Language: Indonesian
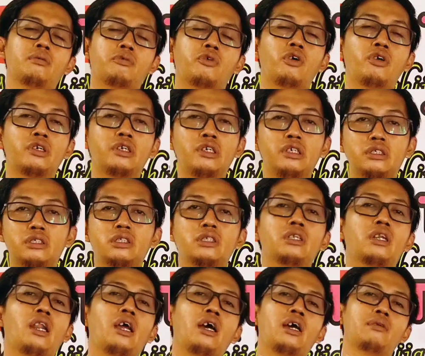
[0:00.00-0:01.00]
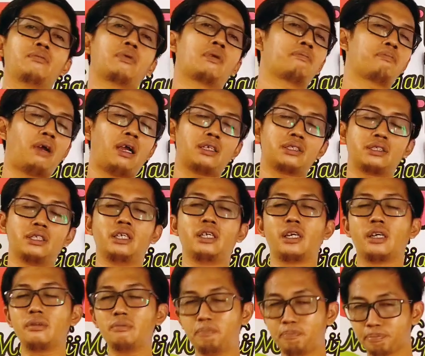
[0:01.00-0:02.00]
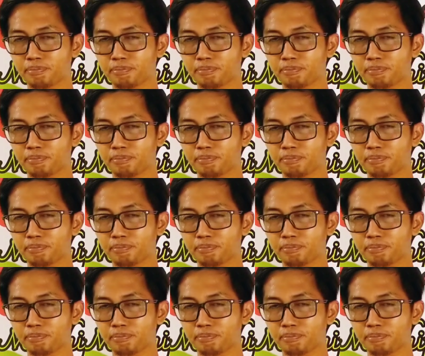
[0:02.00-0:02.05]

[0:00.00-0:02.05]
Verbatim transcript: kondisi lahan berpasir